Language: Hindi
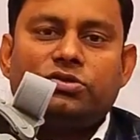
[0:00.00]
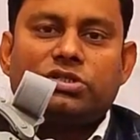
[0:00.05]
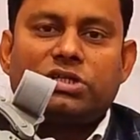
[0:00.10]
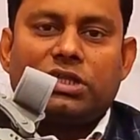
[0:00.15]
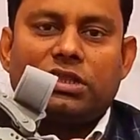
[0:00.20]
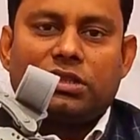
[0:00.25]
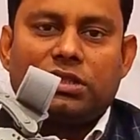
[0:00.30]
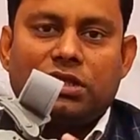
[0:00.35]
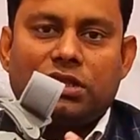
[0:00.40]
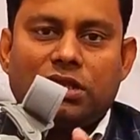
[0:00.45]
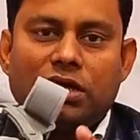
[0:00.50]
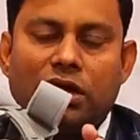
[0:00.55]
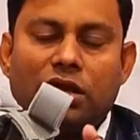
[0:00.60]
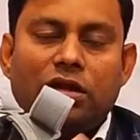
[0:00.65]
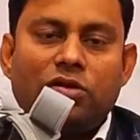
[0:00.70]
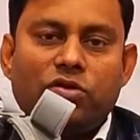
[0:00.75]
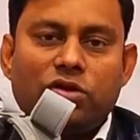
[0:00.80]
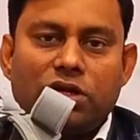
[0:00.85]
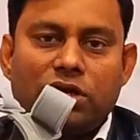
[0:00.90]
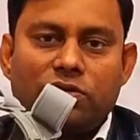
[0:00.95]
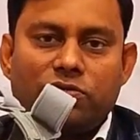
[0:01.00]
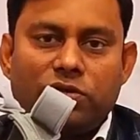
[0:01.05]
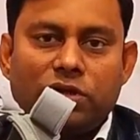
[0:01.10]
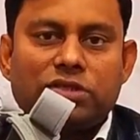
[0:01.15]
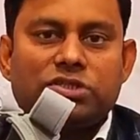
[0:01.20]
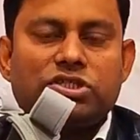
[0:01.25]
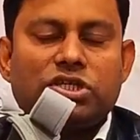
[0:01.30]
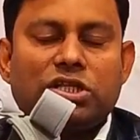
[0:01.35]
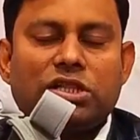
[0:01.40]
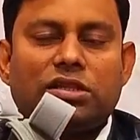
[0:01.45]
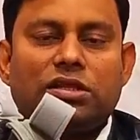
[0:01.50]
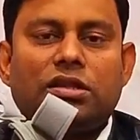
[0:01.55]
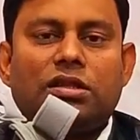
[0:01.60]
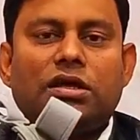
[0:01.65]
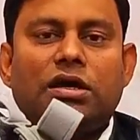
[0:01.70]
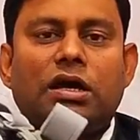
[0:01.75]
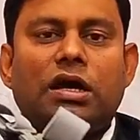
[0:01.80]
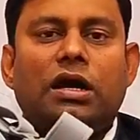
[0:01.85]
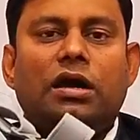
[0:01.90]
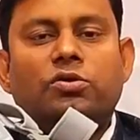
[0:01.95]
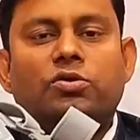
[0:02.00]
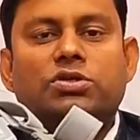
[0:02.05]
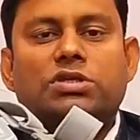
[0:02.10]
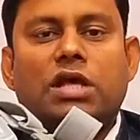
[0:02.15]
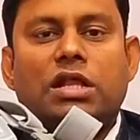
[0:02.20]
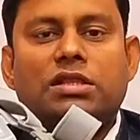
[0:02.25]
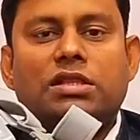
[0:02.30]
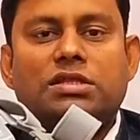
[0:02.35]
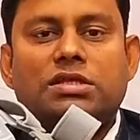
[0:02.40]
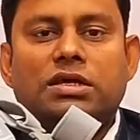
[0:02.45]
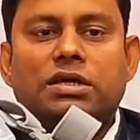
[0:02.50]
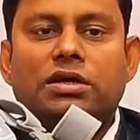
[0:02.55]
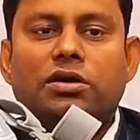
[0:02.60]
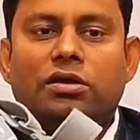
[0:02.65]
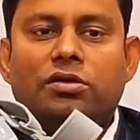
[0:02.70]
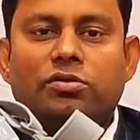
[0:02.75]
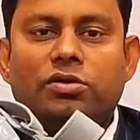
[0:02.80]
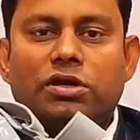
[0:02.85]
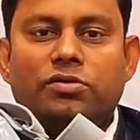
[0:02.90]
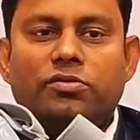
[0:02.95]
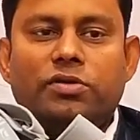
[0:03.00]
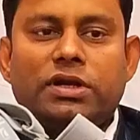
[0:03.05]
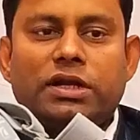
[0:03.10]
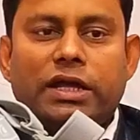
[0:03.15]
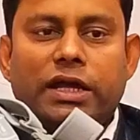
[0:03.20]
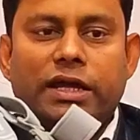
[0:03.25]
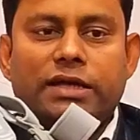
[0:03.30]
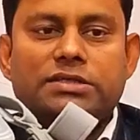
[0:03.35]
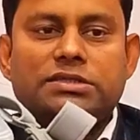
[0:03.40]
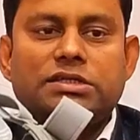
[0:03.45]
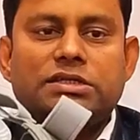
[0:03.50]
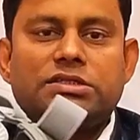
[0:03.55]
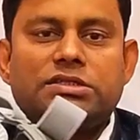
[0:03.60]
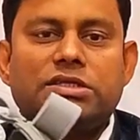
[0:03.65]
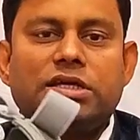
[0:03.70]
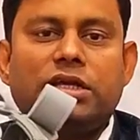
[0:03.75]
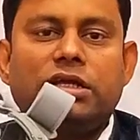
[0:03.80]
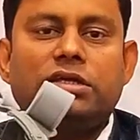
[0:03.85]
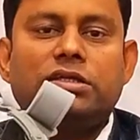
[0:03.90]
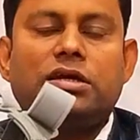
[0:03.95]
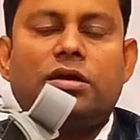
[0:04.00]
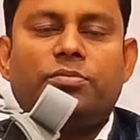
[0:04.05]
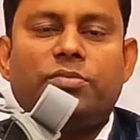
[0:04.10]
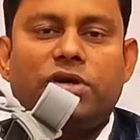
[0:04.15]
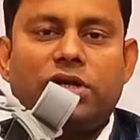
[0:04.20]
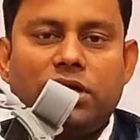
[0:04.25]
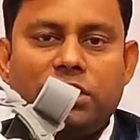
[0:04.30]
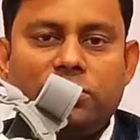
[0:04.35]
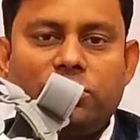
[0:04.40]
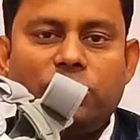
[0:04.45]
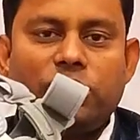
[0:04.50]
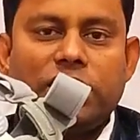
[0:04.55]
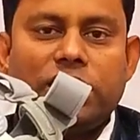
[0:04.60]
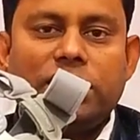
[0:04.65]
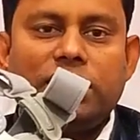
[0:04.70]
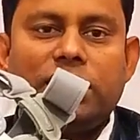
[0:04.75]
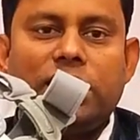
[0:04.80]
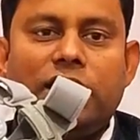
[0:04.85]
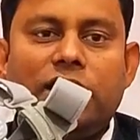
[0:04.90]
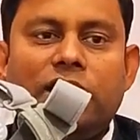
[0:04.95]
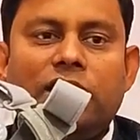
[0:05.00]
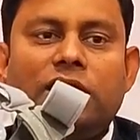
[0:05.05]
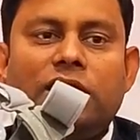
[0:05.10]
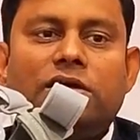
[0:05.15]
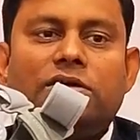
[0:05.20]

जो चलता था अनलोडर वन चलता था दो साल से अनलोडर वन एक्स की सीरीज अपग्रेड हो गई है